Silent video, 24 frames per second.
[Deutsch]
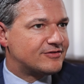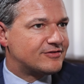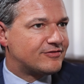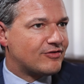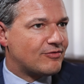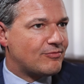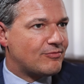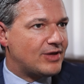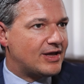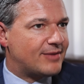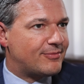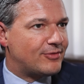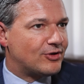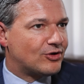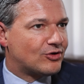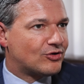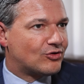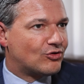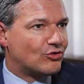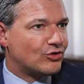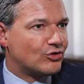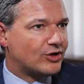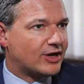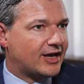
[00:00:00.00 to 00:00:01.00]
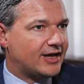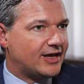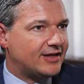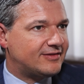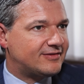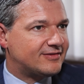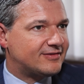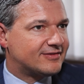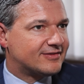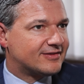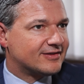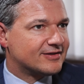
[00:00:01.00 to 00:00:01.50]
für mich einmal
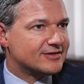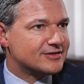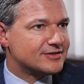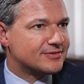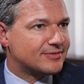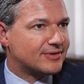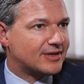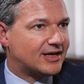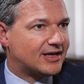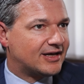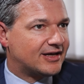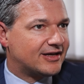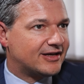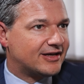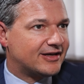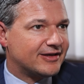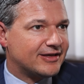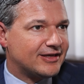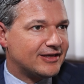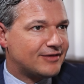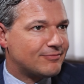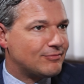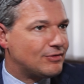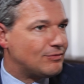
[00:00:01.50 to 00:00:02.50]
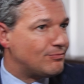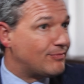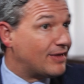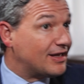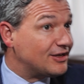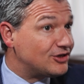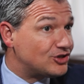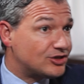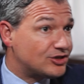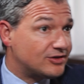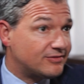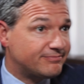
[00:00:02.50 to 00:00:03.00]
konkret, dass äh, ich mit
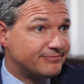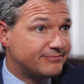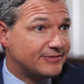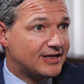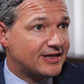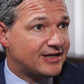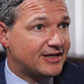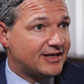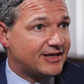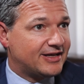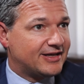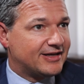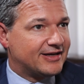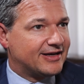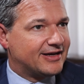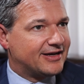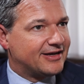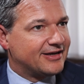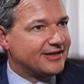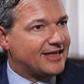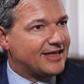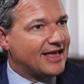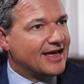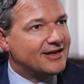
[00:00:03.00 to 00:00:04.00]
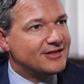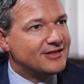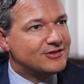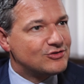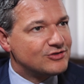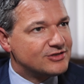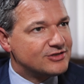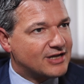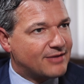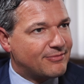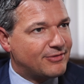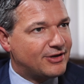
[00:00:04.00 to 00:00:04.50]
Menschen äh, gerne
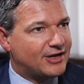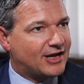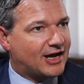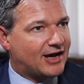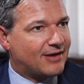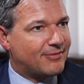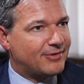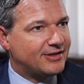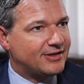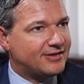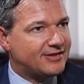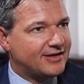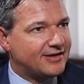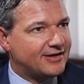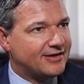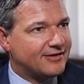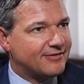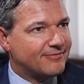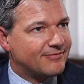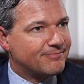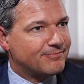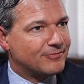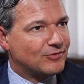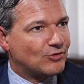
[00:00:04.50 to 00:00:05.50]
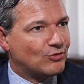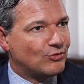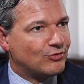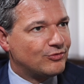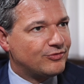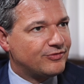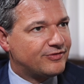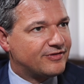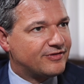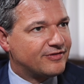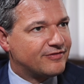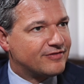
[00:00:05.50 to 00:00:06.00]
zusammenarbeite
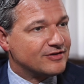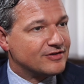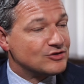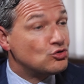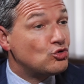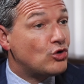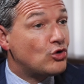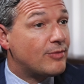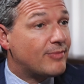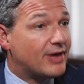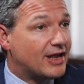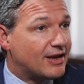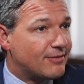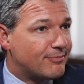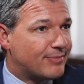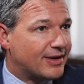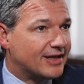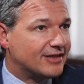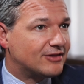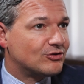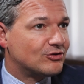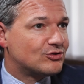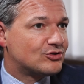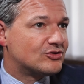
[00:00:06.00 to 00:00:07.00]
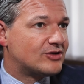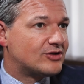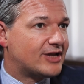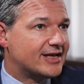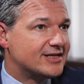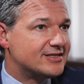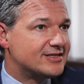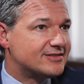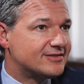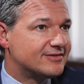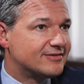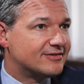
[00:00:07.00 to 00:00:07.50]
und versuche meinen Beitrag zu
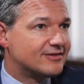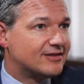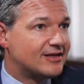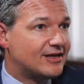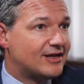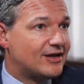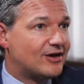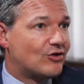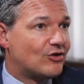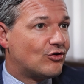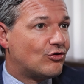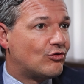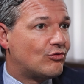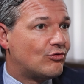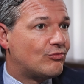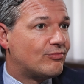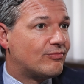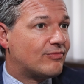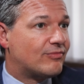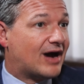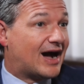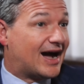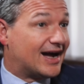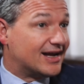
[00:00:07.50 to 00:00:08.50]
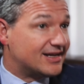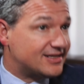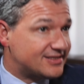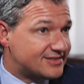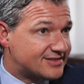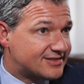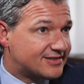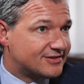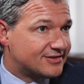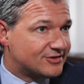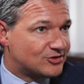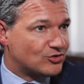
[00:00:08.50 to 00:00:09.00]
leisten, um
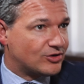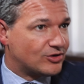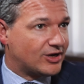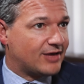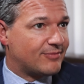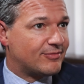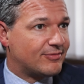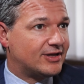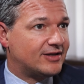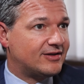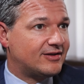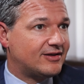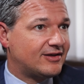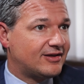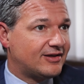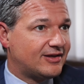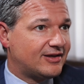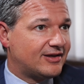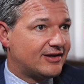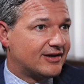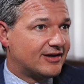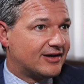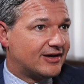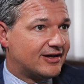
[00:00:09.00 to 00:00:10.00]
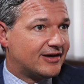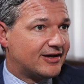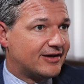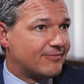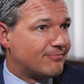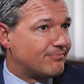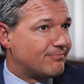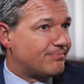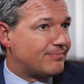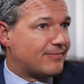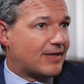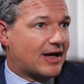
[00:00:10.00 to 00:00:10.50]
Angst zu nehmen. Mhm. Äh,
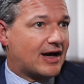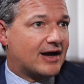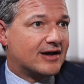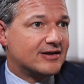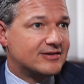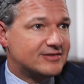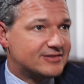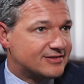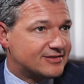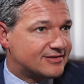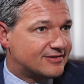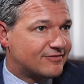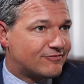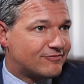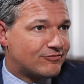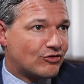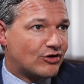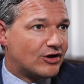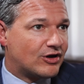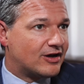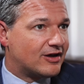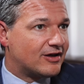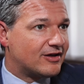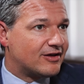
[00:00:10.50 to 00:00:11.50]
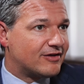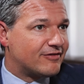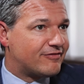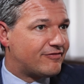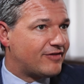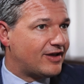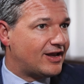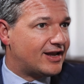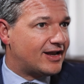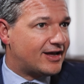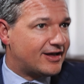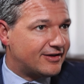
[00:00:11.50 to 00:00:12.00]
Angst vor
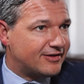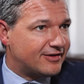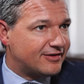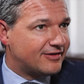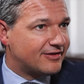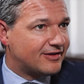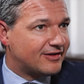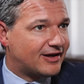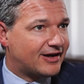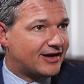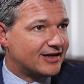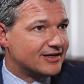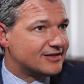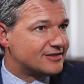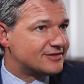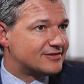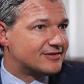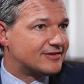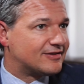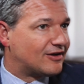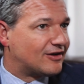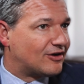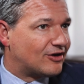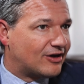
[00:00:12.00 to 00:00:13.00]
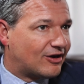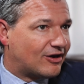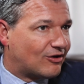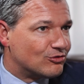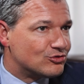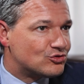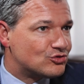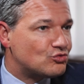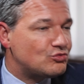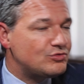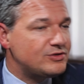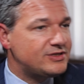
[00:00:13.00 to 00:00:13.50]
Fehlern, Angst äh,
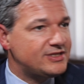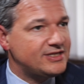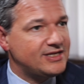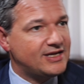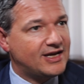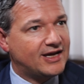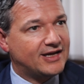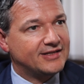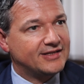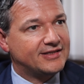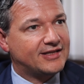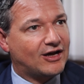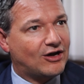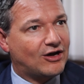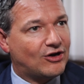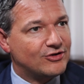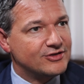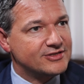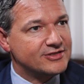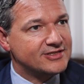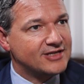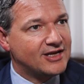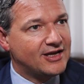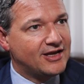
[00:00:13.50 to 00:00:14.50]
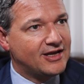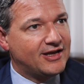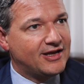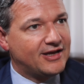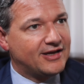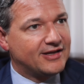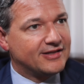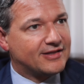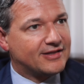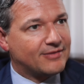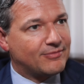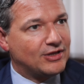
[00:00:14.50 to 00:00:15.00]
aus Unsicherheit heraus,
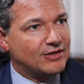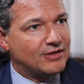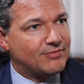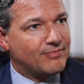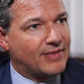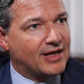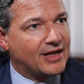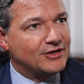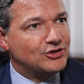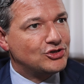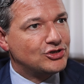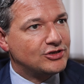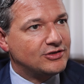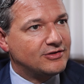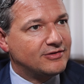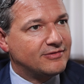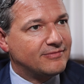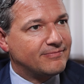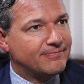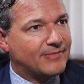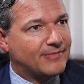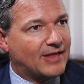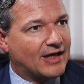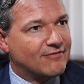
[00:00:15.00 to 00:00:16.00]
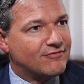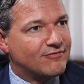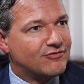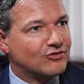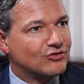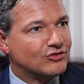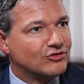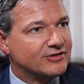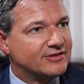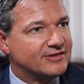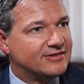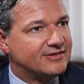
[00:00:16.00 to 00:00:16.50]
damit Menschen
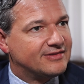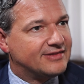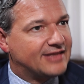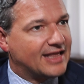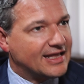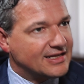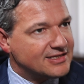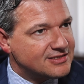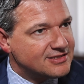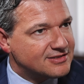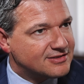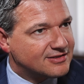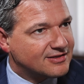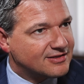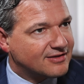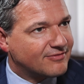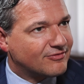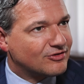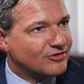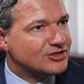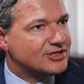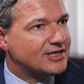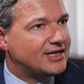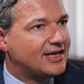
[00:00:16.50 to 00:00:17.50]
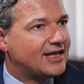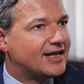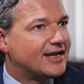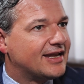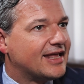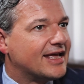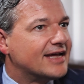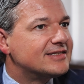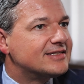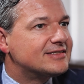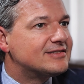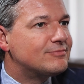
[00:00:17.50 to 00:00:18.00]
einfach das, was in ihren
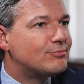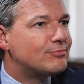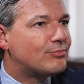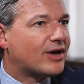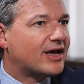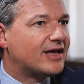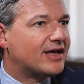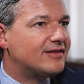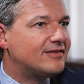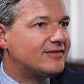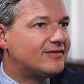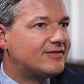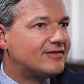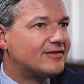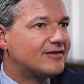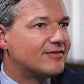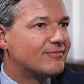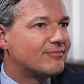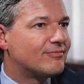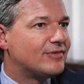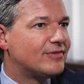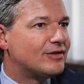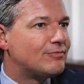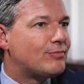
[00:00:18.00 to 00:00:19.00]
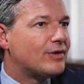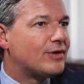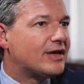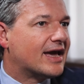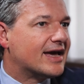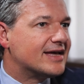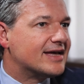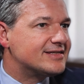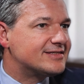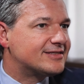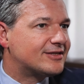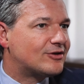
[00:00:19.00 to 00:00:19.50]
Herzen brennt, mit
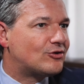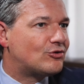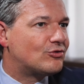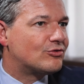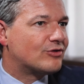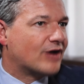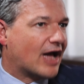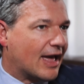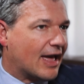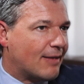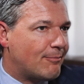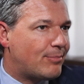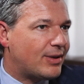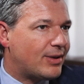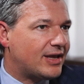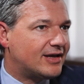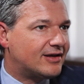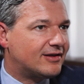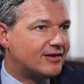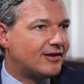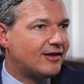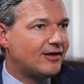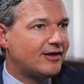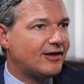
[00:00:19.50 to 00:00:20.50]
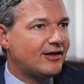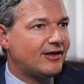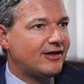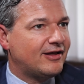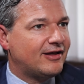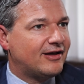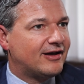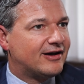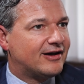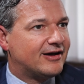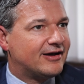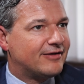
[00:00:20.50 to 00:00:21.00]
Begeisterung einbringen.
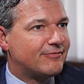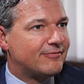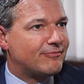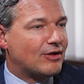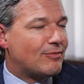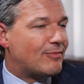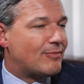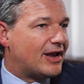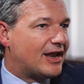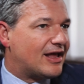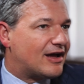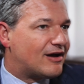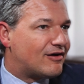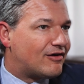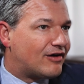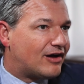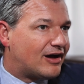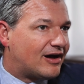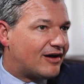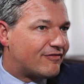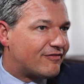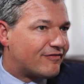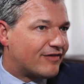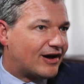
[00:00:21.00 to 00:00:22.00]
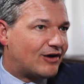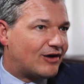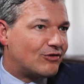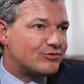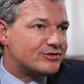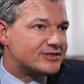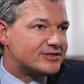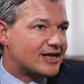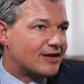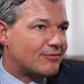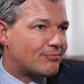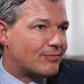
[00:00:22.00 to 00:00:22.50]
Ähm, weil meine Erfahrung
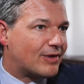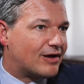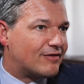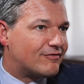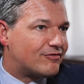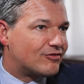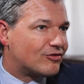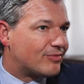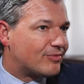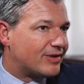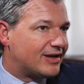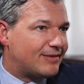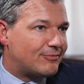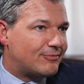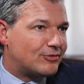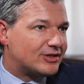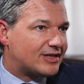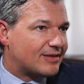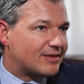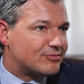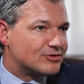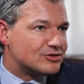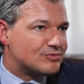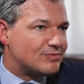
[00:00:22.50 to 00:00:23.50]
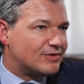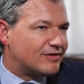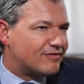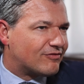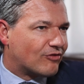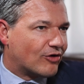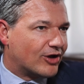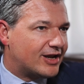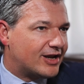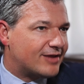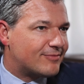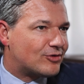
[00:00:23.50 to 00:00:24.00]
zeigt mir einfach, wenn jemand etwas mit
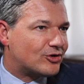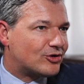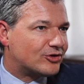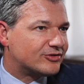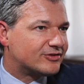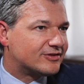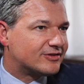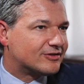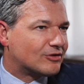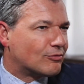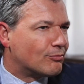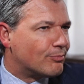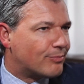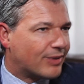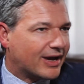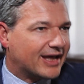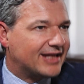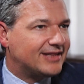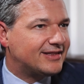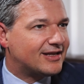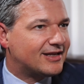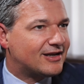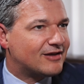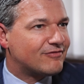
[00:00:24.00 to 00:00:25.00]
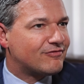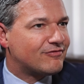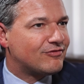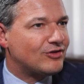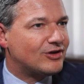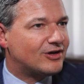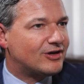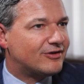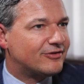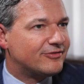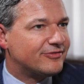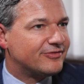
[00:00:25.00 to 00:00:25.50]
Freude macht, dann brennt er
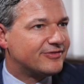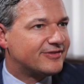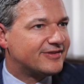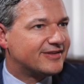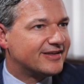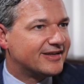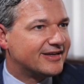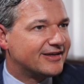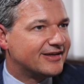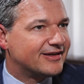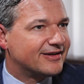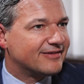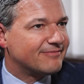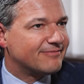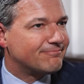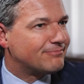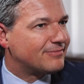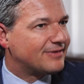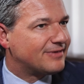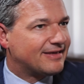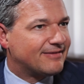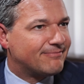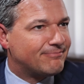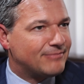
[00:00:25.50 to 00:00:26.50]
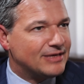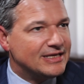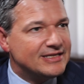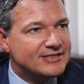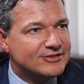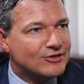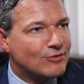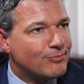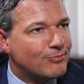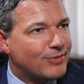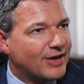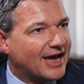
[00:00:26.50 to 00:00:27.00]
dafür und äh,
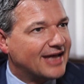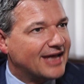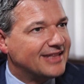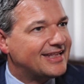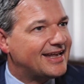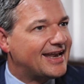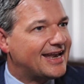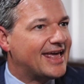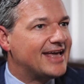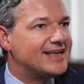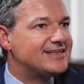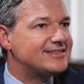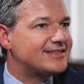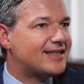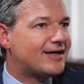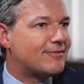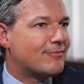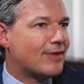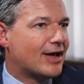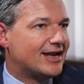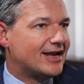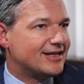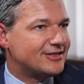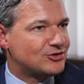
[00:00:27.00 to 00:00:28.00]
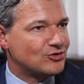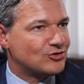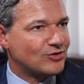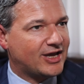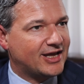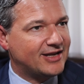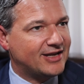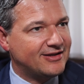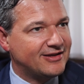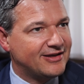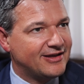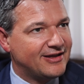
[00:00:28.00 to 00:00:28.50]
ist dann bereit, eine extra Meile zu
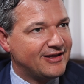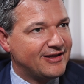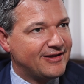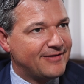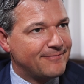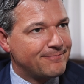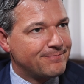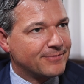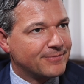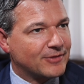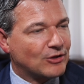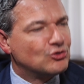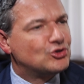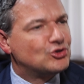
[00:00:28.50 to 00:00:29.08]
gehen. Mhm. Und